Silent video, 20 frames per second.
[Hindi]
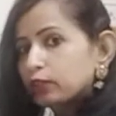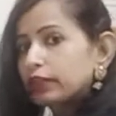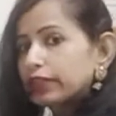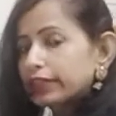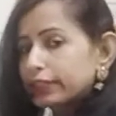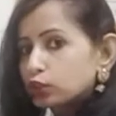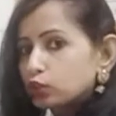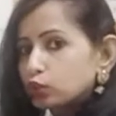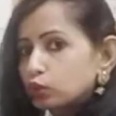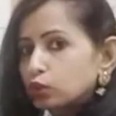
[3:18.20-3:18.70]

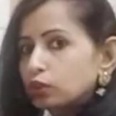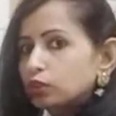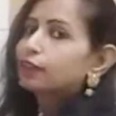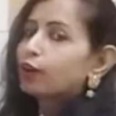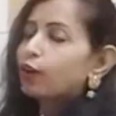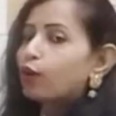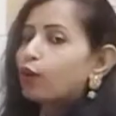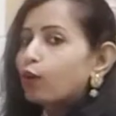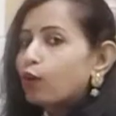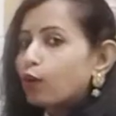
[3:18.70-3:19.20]

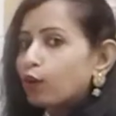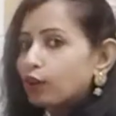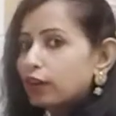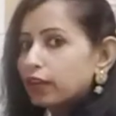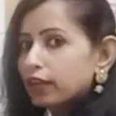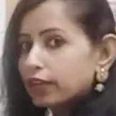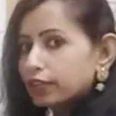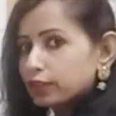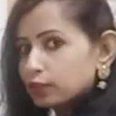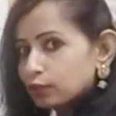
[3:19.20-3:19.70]
लहसुन और
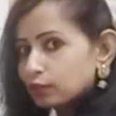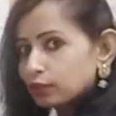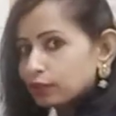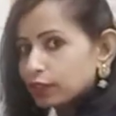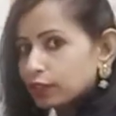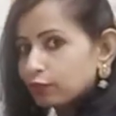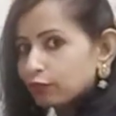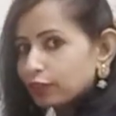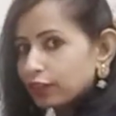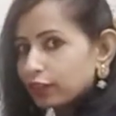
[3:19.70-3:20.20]
लहसुन
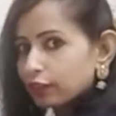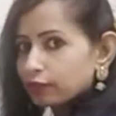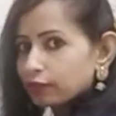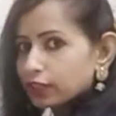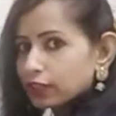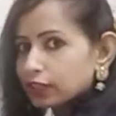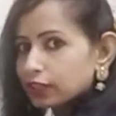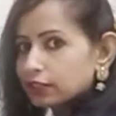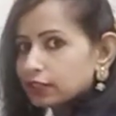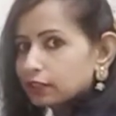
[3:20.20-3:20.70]
के
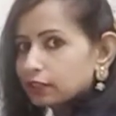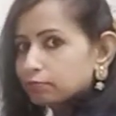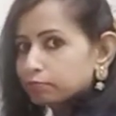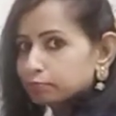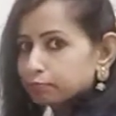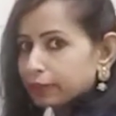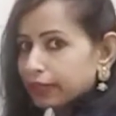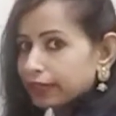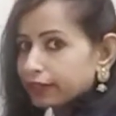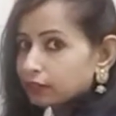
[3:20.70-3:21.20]
फ्लेवर के
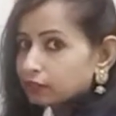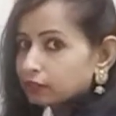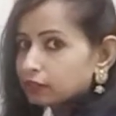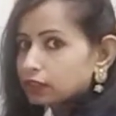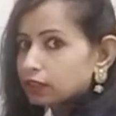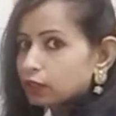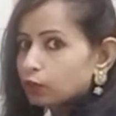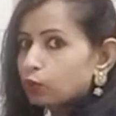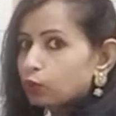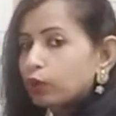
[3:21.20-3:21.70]
साथ बैगन
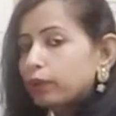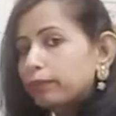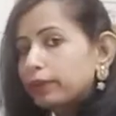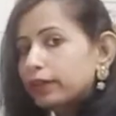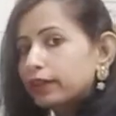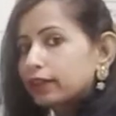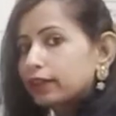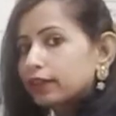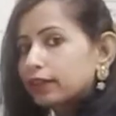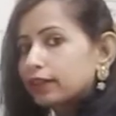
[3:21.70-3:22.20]
की कोई
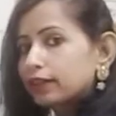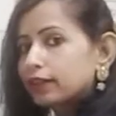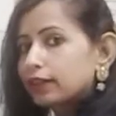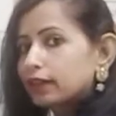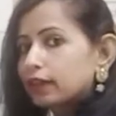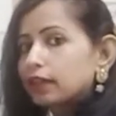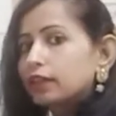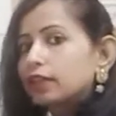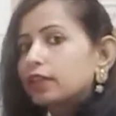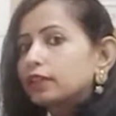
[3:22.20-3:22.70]
भी करी
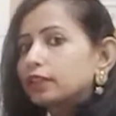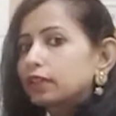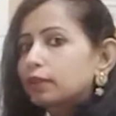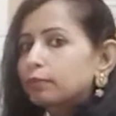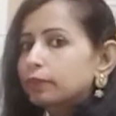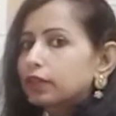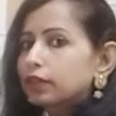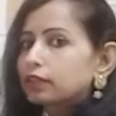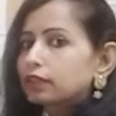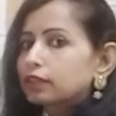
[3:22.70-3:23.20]
खाइए
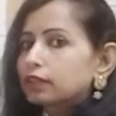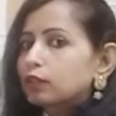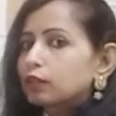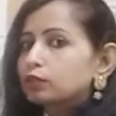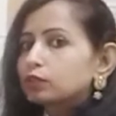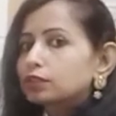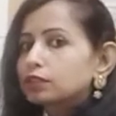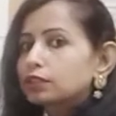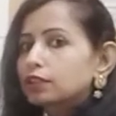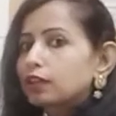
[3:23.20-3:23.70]
या भरता
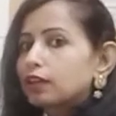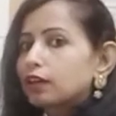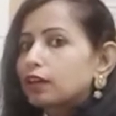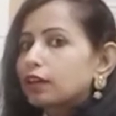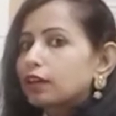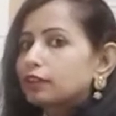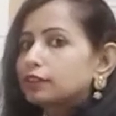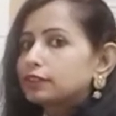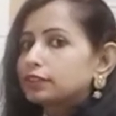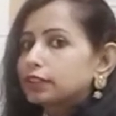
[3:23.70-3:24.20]
उसका
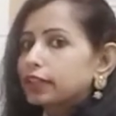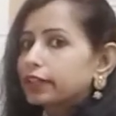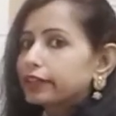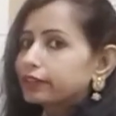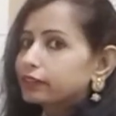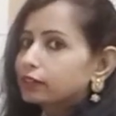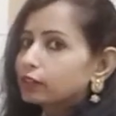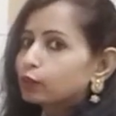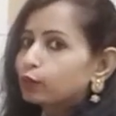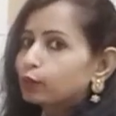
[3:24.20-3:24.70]

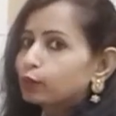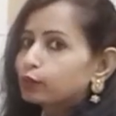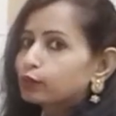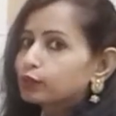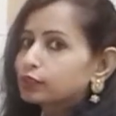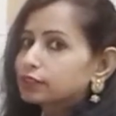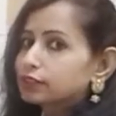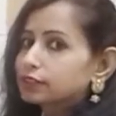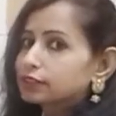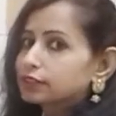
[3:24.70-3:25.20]
जायका
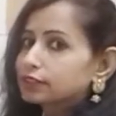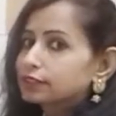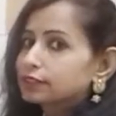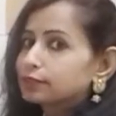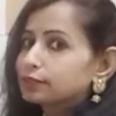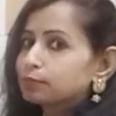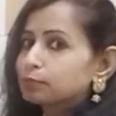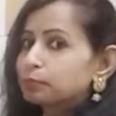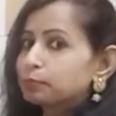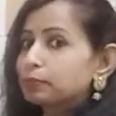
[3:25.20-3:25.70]
कुछ
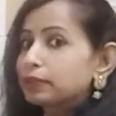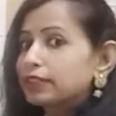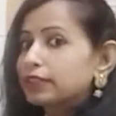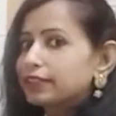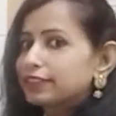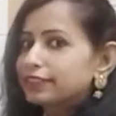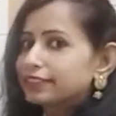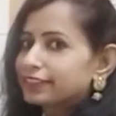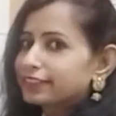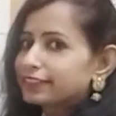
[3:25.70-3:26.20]
बढ़
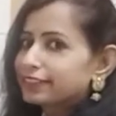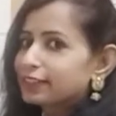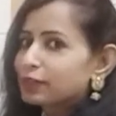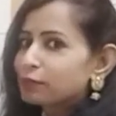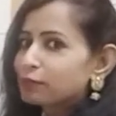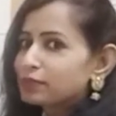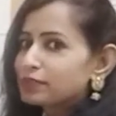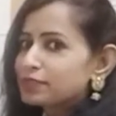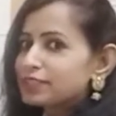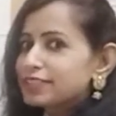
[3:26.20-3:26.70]
ही जाता
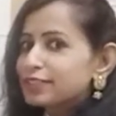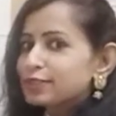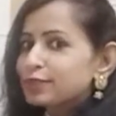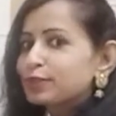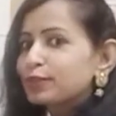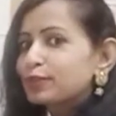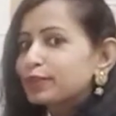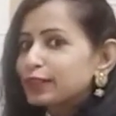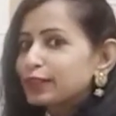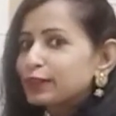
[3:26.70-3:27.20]
है मीन्स
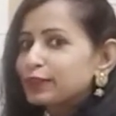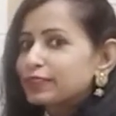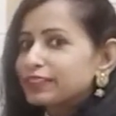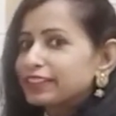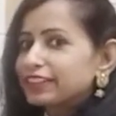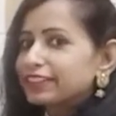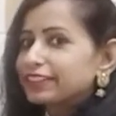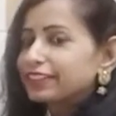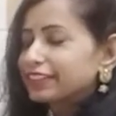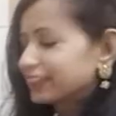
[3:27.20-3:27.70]
दुगना हो
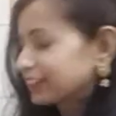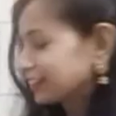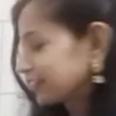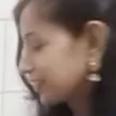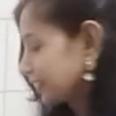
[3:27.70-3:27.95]
जाता है